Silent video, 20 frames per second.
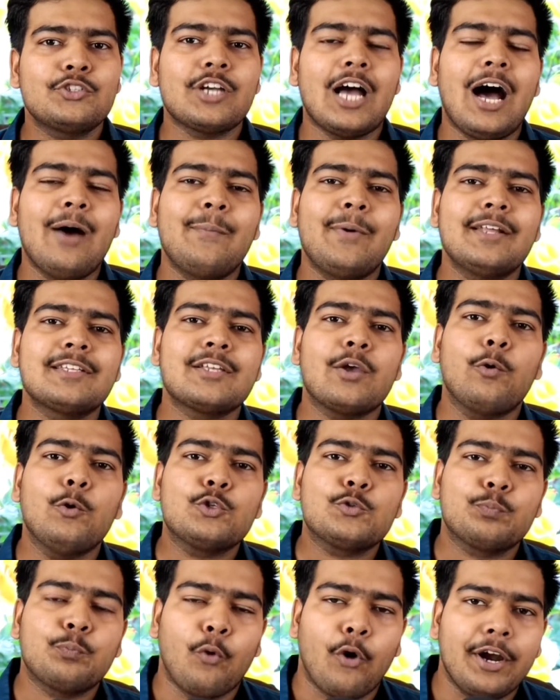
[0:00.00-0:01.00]
जहां पर इसके
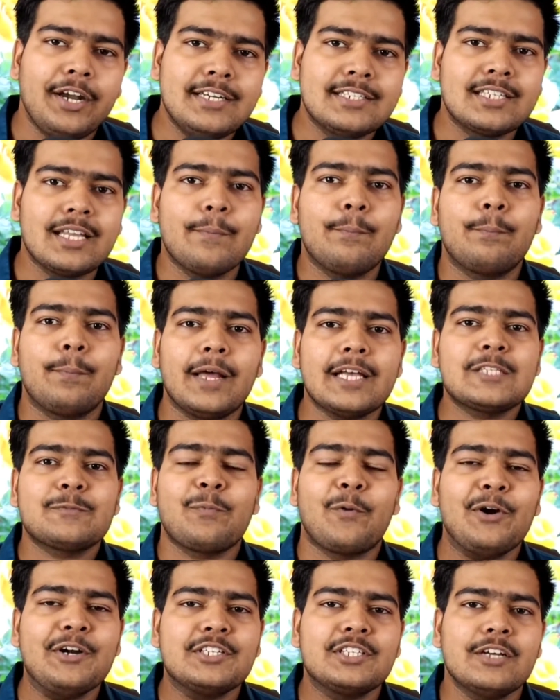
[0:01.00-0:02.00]
कुछ पॉइंट्स है प्लस
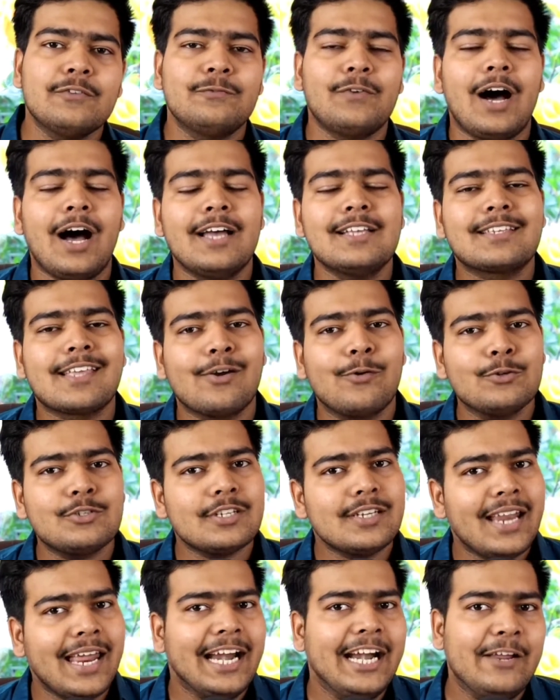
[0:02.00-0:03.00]
पॉइंट्स है वहां इसके कुछ
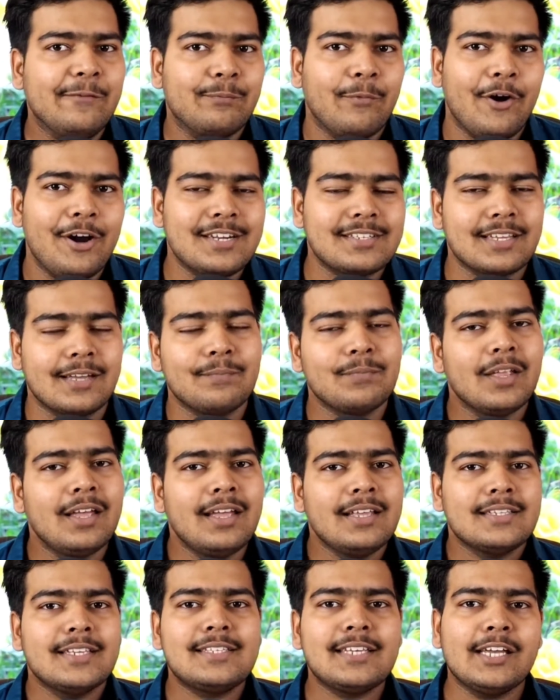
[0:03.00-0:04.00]
नेगेटिव पॉइंट्स हैं
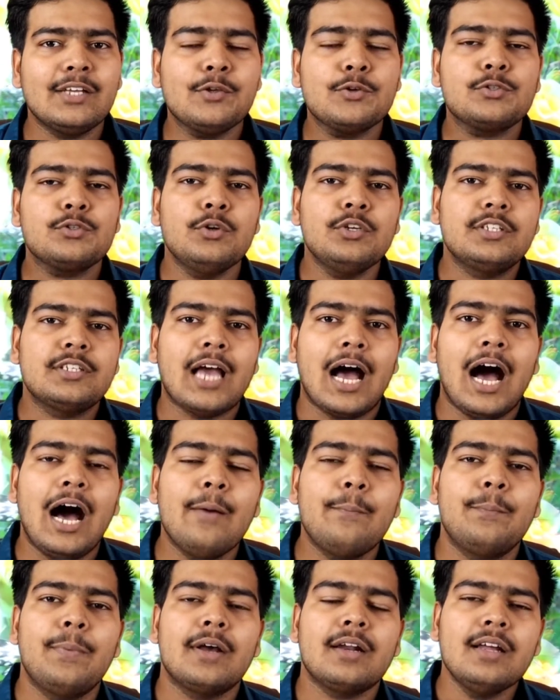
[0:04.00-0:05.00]
जैसे कि दोस्तों यहां
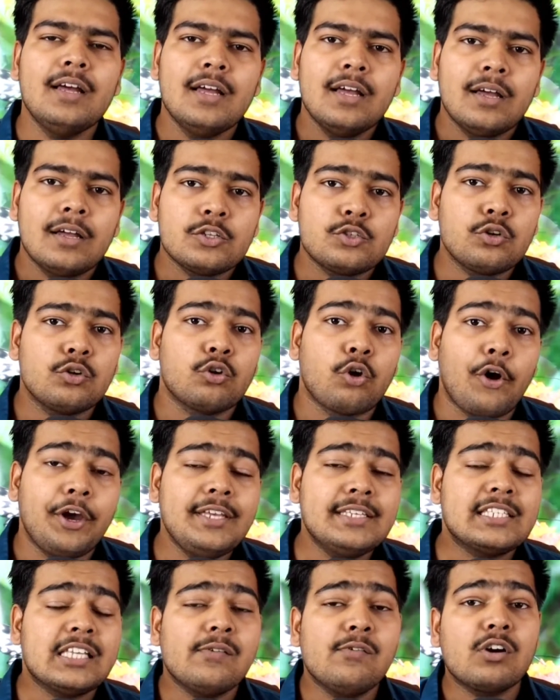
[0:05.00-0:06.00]
पर जो
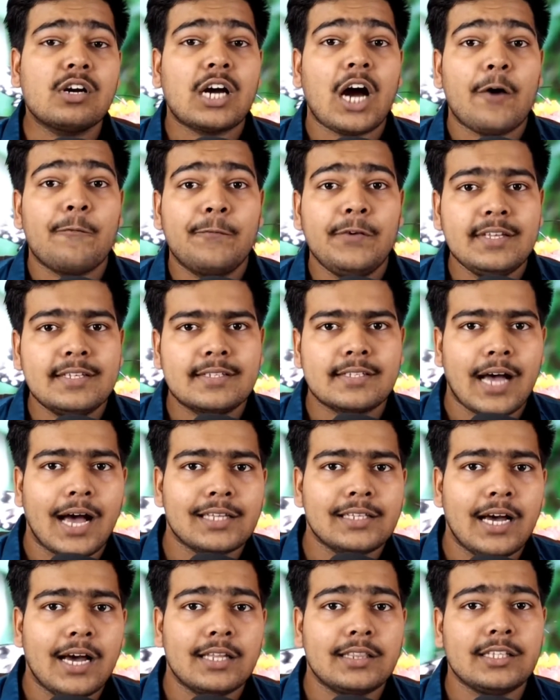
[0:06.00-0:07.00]
नॉइज है वो काफी
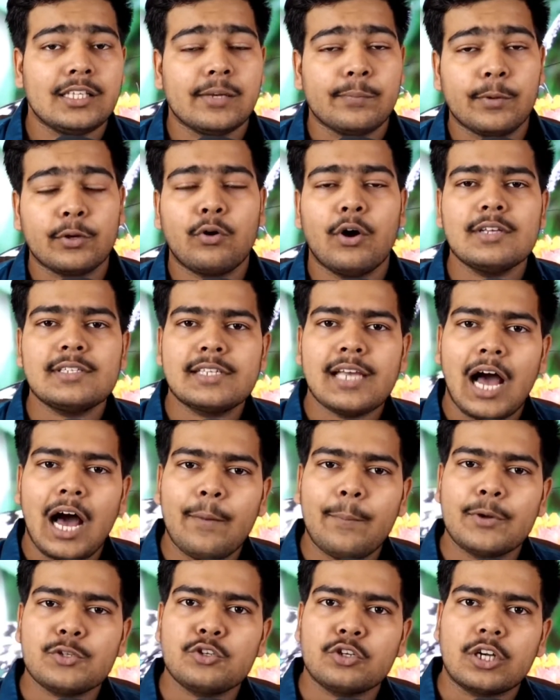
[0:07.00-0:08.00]
ज्यादा आती है बिकॉज
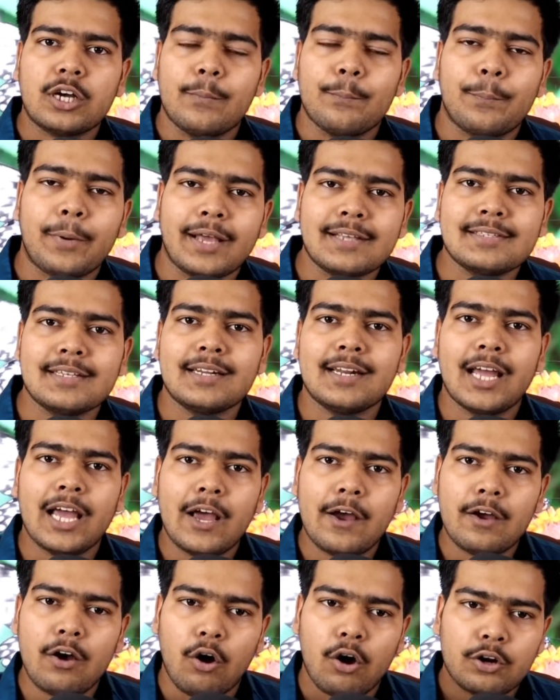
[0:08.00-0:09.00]
यहां पर जो कंप्रेसर
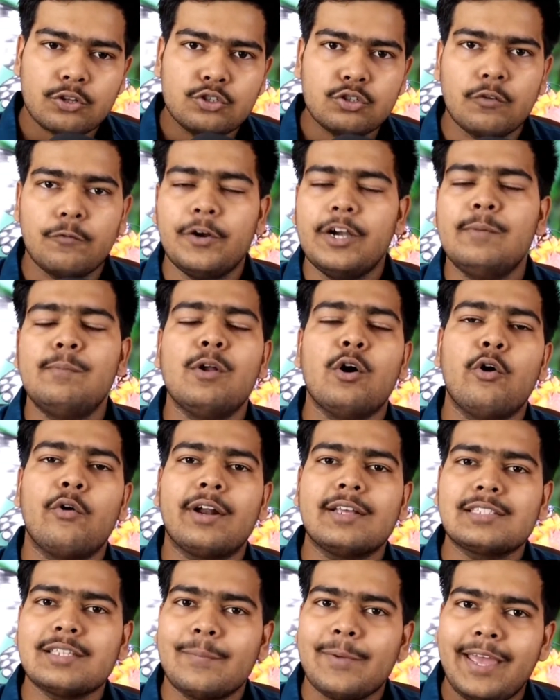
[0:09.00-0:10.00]
है और जो विंड ब्लोअर
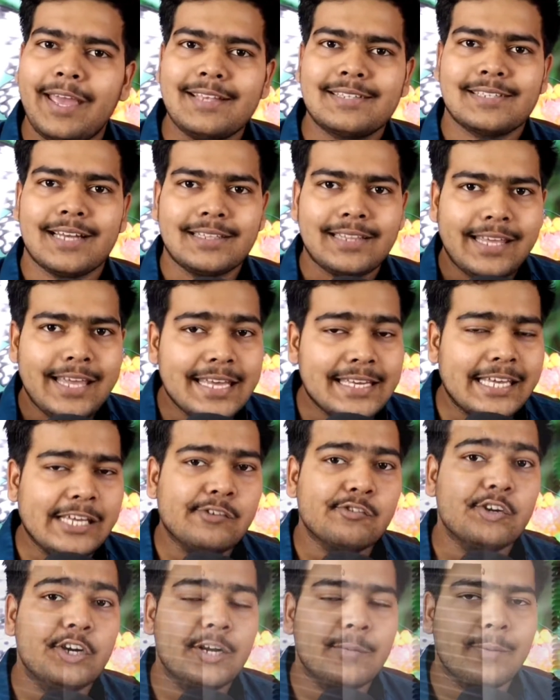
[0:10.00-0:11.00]
है सब एक साथ एक ही
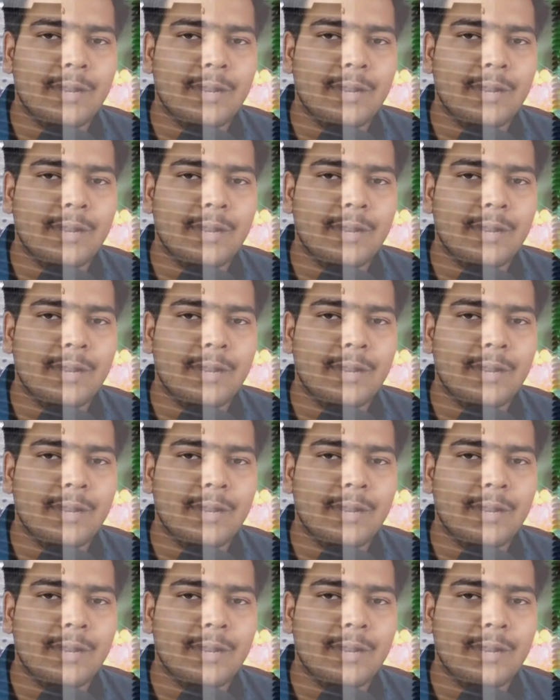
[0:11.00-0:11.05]
यूनिट